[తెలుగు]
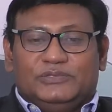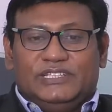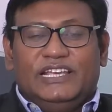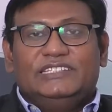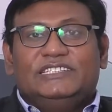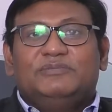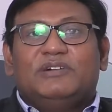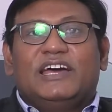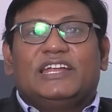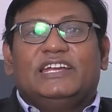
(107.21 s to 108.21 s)
సేల్స్ అండ్
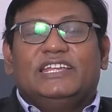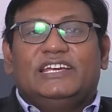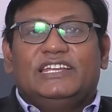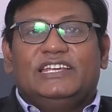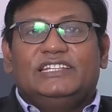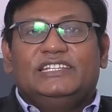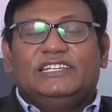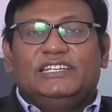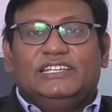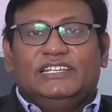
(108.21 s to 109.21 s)
మార్కెటింగ్
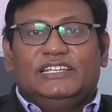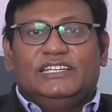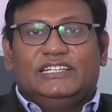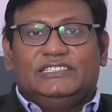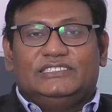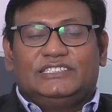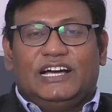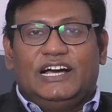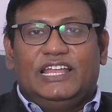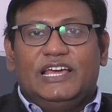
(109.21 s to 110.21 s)
అనేది
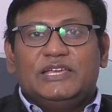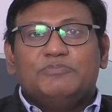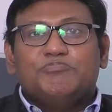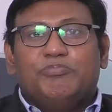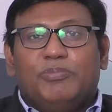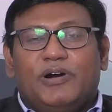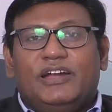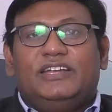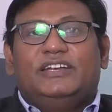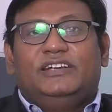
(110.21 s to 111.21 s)
చాలా
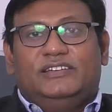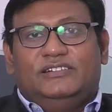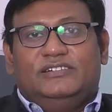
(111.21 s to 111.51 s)
ఇంపార్టెంట్